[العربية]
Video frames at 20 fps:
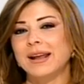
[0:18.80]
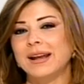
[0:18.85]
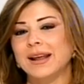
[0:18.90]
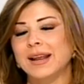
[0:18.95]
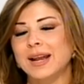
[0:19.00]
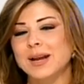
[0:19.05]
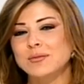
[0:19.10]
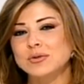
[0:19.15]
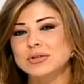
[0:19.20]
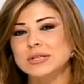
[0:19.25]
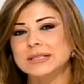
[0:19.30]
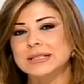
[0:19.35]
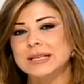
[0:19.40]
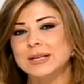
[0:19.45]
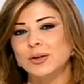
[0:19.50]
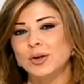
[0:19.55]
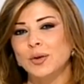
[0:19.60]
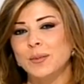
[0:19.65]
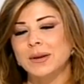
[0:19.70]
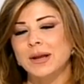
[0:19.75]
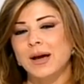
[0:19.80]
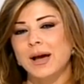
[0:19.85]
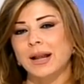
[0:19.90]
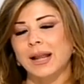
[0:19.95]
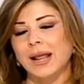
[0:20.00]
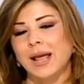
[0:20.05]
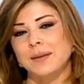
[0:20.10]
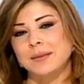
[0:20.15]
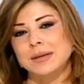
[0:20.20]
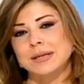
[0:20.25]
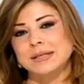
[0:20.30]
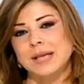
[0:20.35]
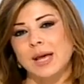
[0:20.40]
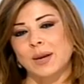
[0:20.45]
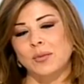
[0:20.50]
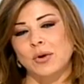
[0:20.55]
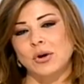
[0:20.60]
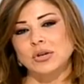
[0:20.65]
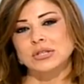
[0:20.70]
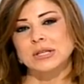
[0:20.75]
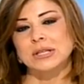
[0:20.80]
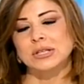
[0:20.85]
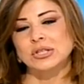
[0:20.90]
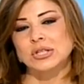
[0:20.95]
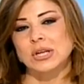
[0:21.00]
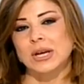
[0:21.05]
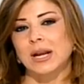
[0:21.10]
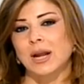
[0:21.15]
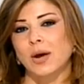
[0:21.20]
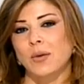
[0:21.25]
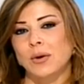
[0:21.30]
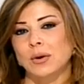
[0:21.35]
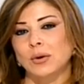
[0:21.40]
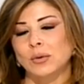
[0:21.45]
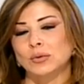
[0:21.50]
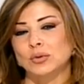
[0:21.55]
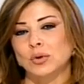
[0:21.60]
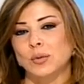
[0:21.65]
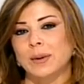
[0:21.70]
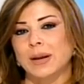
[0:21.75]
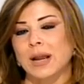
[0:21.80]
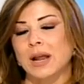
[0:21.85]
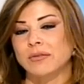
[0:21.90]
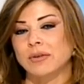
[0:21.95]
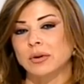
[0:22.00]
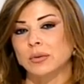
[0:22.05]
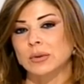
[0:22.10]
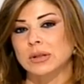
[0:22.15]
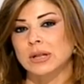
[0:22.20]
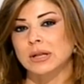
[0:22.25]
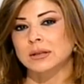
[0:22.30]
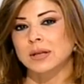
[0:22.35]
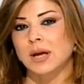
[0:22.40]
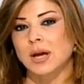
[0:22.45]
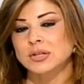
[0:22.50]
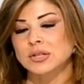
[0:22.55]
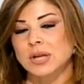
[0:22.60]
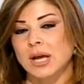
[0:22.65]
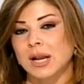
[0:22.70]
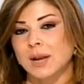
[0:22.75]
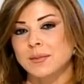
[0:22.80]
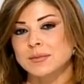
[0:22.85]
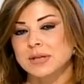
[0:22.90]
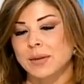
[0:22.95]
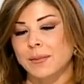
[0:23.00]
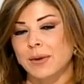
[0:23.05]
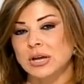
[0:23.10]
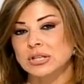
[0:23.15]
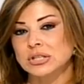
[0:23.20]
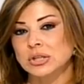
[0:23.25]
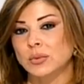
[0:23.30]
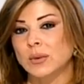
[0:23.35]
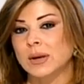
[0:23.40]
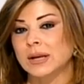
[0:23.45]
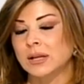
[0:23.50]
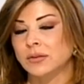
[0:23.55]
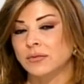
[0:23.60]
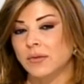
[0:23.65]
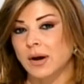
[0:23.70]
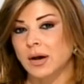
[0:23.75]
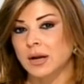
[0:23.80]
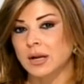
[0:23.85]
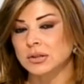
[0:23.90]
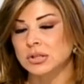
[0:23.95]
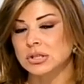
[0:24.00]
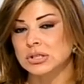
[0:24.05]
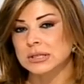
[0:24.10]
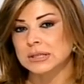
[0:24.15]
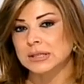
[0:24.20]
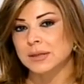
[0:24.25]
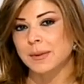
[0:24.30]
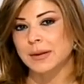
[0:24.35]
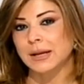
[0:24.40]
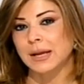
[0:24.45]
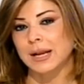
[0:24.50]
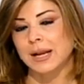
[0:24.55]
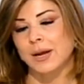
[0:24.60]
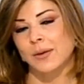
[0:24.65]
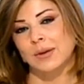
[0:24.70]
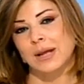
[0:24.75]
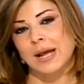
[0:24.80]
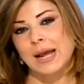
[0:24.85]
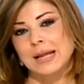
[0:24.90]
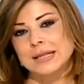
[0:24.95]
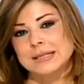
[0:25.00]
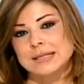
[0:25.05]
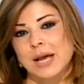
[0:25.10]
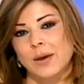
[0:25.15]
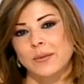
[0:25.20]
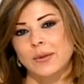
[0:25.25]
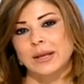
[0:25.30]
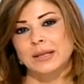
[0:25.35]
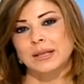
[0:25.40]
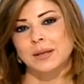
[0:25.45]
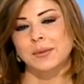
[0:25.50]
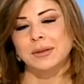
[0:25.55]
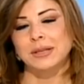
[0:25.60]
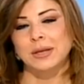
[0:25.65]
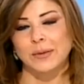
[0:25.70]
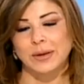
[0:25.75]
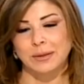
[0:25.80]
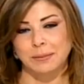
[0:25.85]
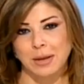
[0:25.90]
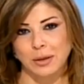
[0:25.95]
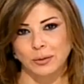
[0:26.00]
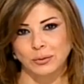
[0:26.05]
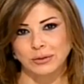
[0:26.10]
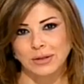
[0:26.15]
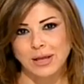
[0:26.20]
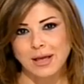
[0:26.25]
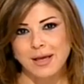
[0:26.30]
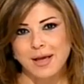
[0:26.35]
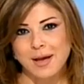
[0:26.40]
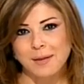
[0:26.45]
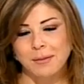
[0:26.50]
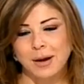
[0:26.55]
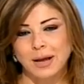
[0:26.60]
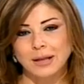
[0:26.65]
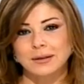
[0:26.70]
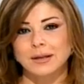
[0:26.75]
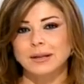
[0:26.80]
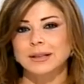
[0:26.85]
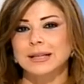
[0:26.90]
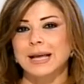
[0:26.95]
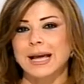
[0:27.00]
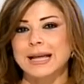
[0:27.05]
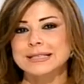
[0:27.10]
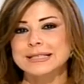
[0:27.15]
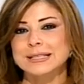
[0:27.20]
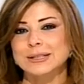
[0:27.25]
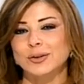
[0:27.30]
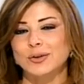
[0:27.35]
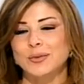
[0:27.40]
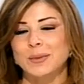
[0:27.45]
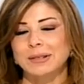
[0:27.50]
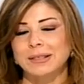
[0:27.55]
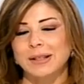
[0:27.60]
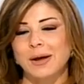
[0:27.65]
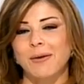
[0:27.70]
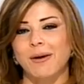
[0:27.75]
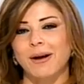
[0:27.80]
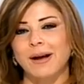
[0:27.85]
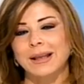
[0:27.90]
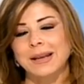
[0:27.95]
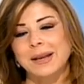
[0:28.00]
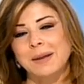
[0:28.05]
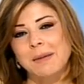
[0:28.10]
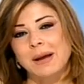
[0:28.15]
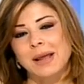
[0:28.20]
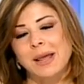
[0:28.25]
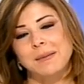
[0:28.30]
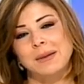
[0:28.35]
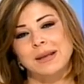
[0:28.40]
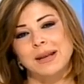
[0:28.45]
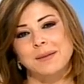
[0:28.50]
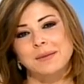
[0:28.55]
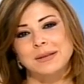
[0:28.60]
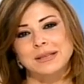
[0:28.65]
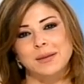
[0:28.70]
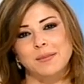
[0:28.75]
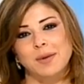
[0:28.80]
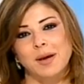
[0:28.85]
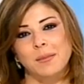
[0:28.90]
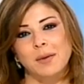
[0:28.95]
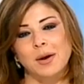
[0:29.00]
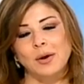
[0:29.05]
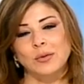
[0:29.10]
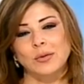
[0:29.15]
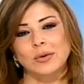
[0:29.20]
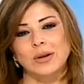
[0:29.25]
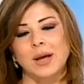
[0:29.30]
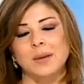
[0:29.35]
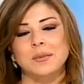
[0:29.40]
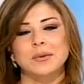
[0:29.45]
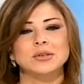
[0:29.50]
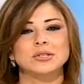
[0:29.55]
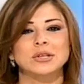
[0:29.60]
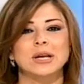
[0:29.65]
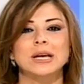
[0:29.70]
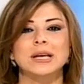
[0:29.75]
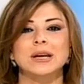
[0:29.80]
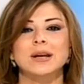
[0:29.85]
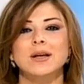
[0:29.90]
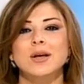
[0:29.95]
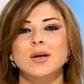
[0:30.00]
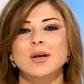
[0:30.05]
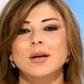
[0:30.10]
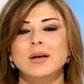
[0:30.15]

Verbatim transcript: الخير لكل المشاهدين اليوم نهار الخميس 24 تشرين الاول اكتوبر 2013 عالم صباح جديد واكيد فقرات جديده من هلا ولغايه الساعه 1 بتوقيت بيروت محطاتنا عديده ومتنوعه انما كمان عم نتابع معكم عبر شهر